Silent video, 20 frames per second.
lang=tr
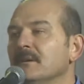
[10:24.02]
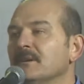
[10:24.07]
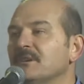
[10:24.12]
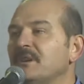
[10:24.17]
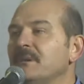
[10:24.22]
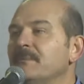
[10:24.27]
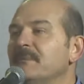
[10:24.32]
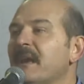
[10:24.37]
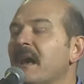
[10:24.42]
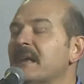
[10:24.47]

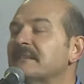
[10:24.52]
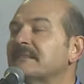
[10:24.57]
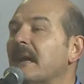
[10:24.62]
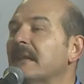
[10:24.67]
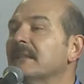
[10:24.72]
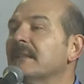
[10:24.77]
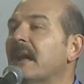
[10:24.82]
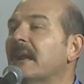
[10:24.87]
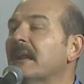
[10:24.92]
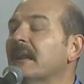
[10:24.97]

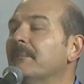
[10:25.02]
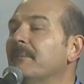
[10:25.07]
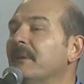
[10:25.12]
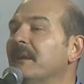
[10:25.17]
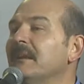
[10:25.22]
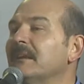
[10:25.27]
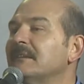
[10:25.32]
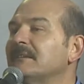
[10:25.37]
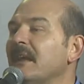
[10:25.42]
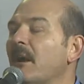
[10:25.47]
kimyasallarla
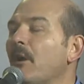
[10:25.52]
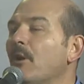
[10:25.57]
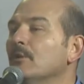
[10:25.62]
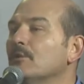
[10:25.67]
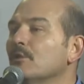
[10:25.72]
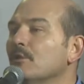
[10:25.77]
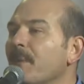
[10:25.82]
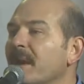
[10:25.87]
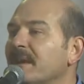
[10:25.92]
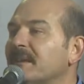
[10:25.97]
birlikte
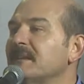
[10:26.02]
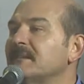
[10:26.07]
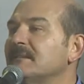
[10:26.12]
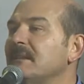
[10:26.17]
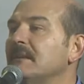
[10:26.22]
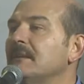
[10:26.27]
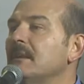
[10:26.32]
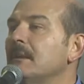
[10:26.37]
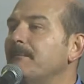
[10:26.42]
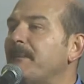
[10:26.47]
öldürmek
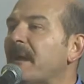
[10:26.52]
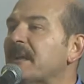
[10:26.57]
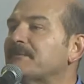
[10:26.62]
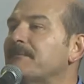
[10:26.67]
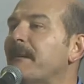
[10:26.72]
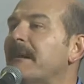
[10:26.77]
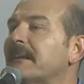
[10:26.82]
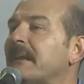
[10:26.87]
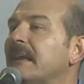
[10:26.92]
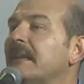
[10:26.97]
istediği
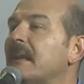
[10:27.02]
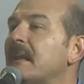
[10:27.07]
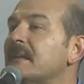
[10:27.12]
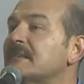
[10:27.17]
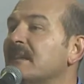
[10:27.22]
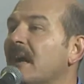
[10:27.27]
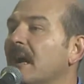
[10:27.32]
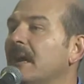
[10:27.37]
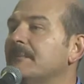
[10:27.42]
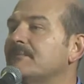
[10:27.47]
peşmergelere
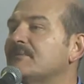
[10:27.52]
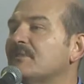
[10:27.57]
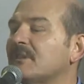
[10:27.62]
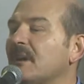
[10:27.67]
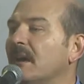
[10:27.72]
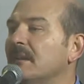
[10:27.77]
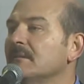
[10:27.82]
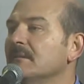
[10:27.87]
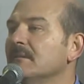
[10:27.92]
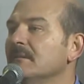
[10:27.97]
sahip
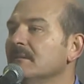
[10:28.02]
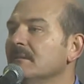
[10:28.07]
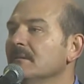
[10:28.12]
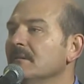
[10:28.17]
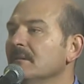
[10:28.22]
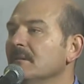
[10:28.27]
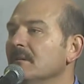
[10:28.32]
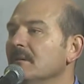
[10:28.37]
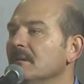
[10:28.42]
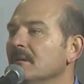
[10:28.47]
çıkan
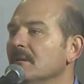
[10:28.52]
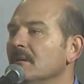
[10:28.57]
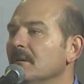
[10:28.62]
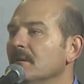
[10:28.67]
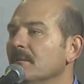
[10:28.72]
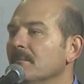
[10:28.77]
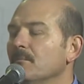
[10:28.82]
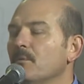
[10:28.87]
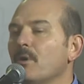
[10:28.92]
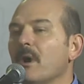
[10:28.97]

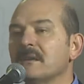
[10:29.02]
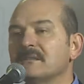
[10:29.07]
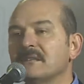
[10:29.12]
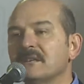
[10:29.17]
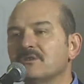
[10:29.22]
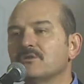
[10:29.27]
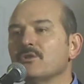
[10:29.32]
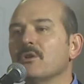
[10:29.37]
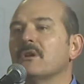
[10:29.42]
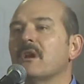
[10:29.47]
bu
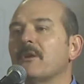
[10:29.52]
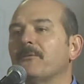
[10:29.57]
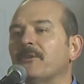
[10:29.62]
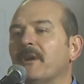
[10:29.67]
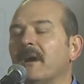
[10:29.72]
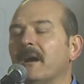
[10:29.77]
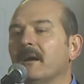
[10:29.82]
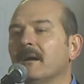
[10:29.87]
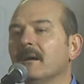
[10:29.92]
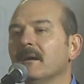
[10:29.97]
aziz
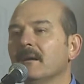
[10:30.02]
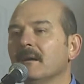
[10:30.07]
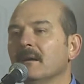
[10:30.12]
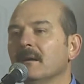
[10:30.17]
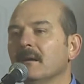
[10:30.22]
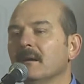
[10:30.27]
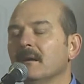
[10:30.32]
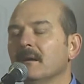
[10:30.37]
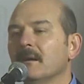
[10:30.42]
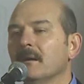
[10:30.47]
coğrafya
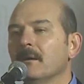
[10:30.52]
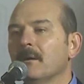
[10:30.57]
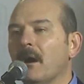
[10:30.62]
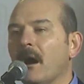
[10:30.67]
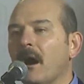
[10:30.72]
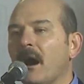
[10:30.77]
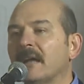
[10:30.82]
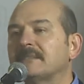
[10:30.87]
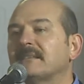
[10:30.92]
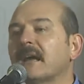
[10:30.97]

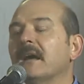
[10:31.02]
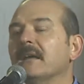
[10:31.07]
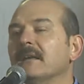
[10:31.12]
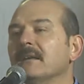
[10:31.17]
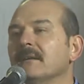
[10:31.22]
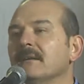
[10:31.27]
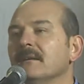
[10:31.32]
Hatay.